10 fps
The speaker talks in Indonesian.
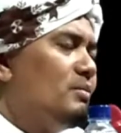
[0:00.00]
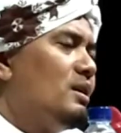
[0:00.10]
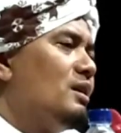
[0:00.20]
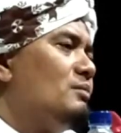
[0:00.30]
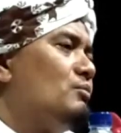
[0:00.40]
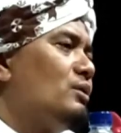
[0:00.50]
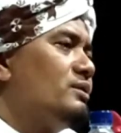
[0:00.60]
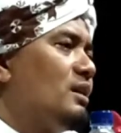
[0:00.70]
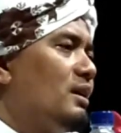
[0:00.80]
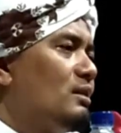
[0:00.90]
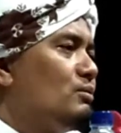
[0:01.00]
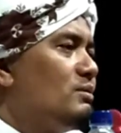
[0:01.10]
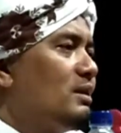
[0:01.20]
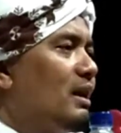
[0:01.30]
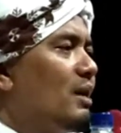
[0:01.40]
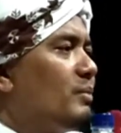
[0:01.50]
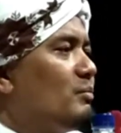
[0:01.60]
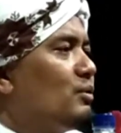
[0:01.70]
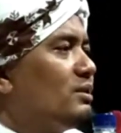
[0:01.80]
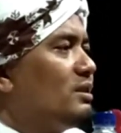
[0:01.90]
Bila muljah itu nya
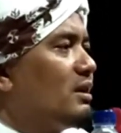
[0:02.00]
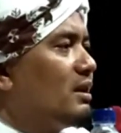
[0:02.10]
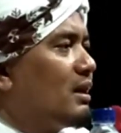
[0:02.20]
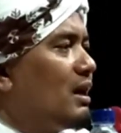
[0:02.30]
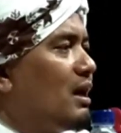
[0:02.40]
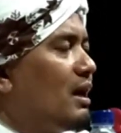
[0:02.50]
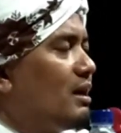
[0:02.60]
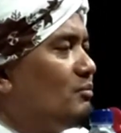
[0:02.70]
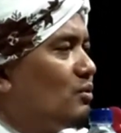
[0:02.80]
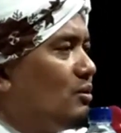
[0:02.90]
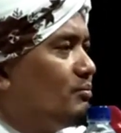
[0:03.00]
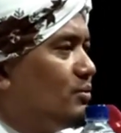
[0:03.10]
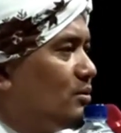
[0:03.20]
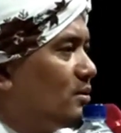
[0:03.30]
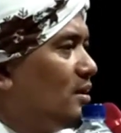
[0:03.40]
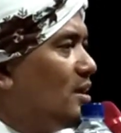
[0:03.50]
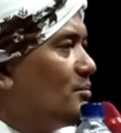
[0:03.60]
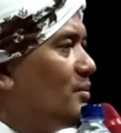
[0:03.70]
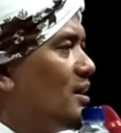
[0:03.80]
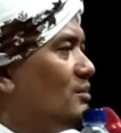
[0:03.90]
epa muljah nang alam kopur.
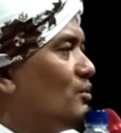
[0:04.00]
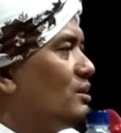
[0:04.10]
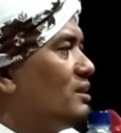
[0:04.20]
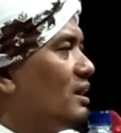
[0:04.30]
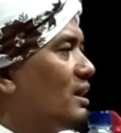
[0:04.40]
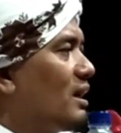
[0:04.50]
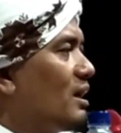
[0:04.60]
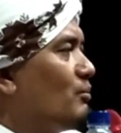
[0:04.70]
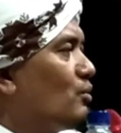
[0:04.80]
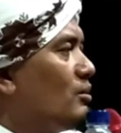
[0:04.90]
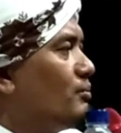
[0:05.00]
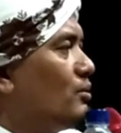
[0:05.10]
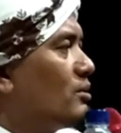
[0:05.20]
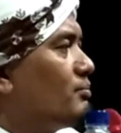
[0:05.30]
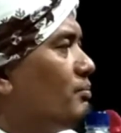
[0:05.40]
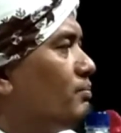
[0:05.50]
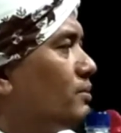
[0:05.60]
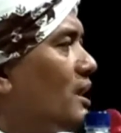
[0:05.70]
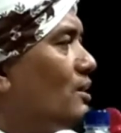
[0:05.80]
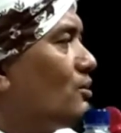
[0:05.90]
Bila muljah nang alam kopur
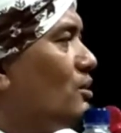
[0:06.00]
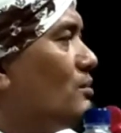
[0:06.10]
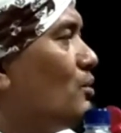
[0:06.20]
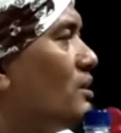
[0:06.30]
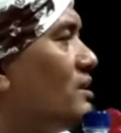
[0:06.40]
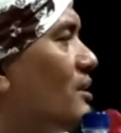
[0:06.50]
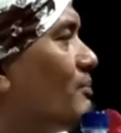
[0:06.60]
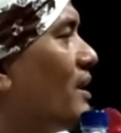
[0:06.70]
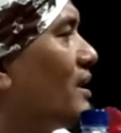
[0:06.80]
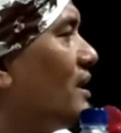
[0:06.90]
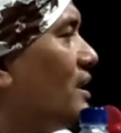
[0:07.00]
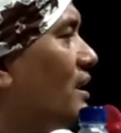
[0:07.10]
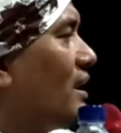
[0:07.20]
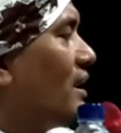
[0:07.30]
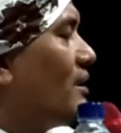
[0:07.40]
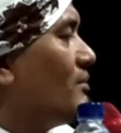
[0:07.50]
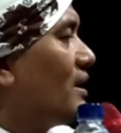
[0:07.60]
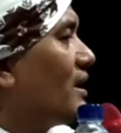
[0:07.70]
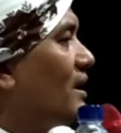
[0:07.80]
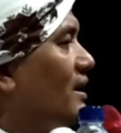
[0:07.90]
tanton muljah pagi nang alam
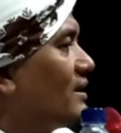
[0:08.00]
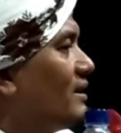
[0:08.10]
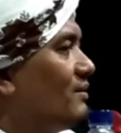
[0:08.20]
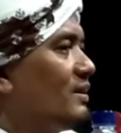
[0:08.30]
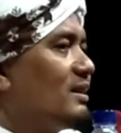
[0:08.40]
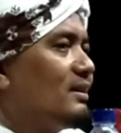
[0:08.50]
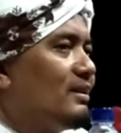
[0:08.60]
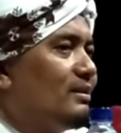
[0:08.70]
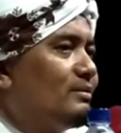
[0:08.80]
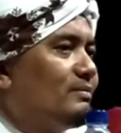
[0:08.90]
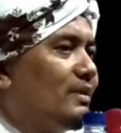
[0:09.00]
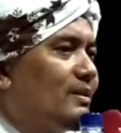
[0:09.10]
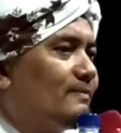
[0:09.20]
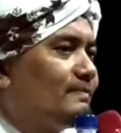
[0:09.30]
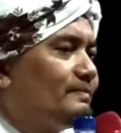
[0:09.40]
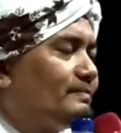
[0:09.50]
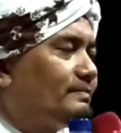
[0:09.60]
akhirat. Amin Allahumma.